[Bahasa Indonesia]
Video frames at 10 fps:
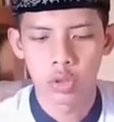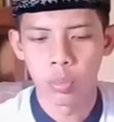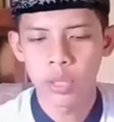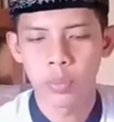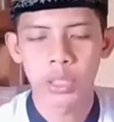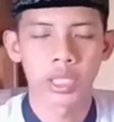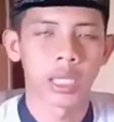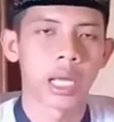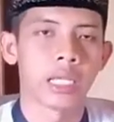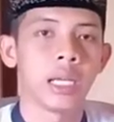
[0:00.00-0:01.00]
Cuman
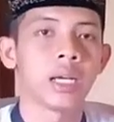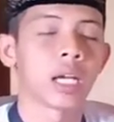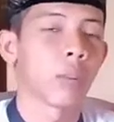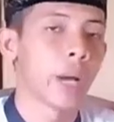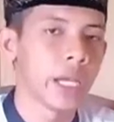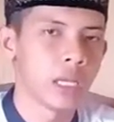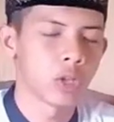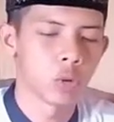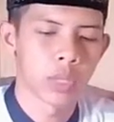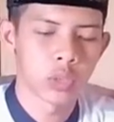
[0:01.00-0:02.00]
pertanyaan Ana, ngapain
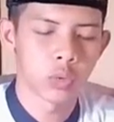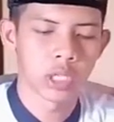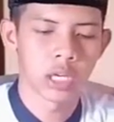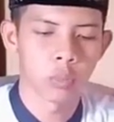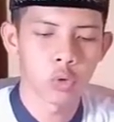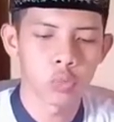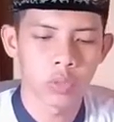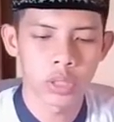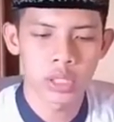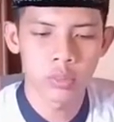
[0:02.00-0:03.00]
antum masuk ke dalam
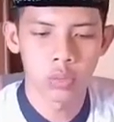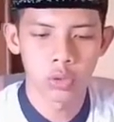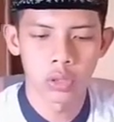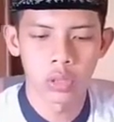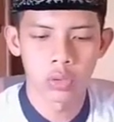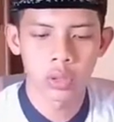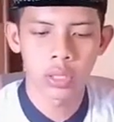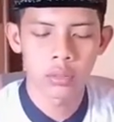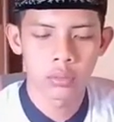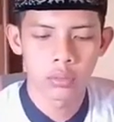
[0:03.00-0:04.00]
grup tersebut gitu
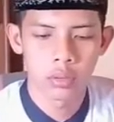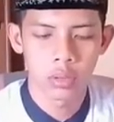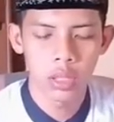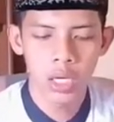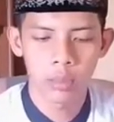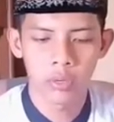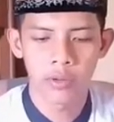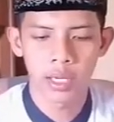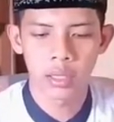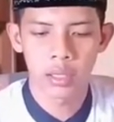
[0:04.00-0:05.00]
kan? Gak ada
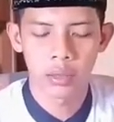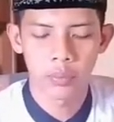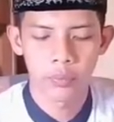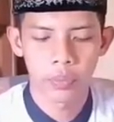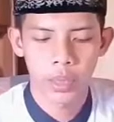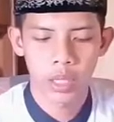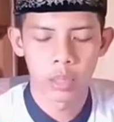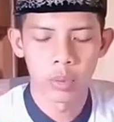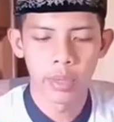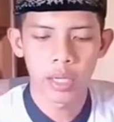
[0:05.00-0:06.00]
manfaatnya.
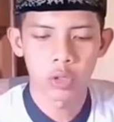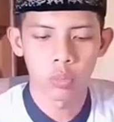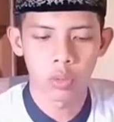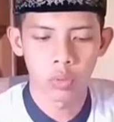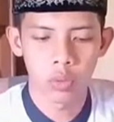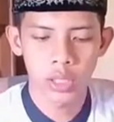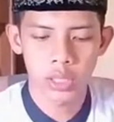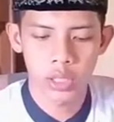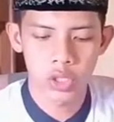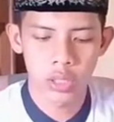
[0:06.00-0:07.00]
Lebih baik antum keluar
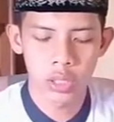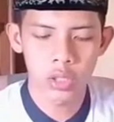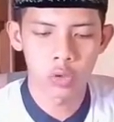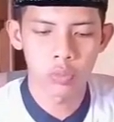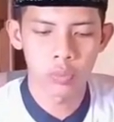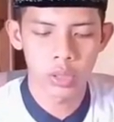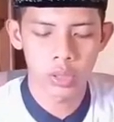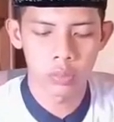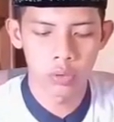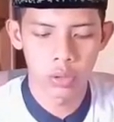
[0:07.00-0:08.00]
saja dari grup
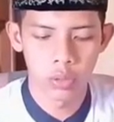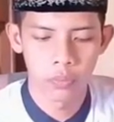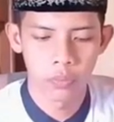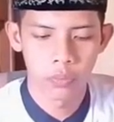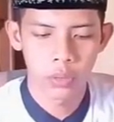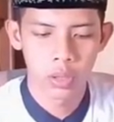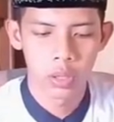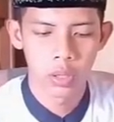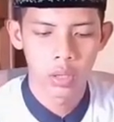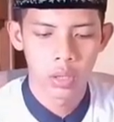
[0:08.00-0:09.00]
tersebut.
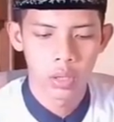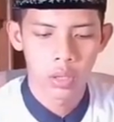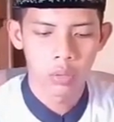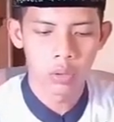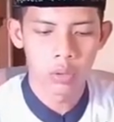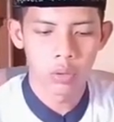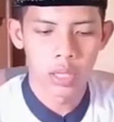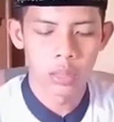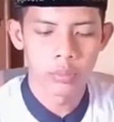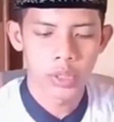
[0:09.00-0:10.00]
Wallahu
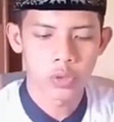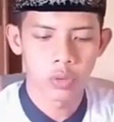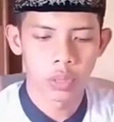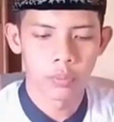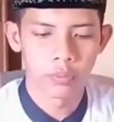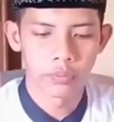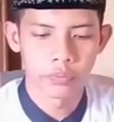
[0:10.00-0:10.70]
alam bisawab.